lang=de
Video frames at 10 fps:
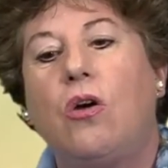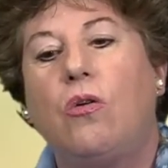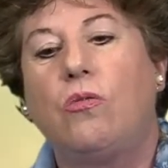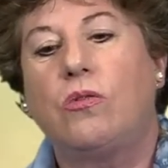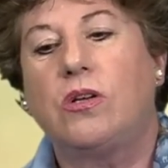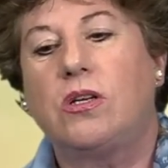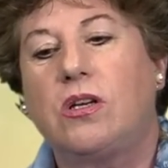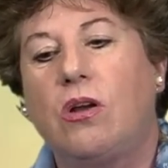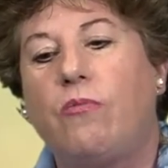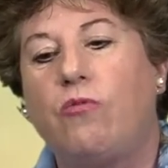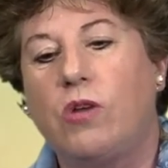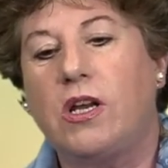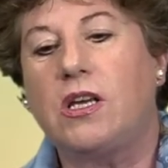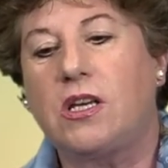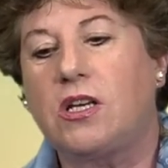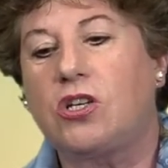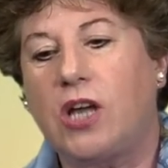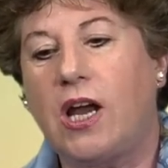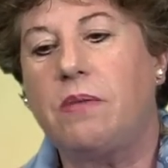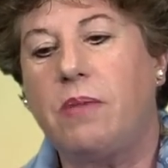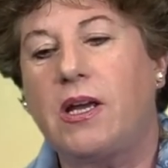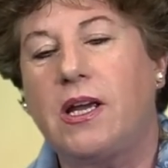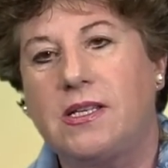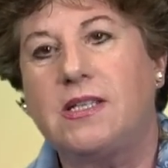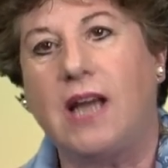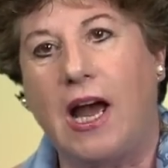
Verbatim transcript: Und obwohl ich scheinbar jetzt die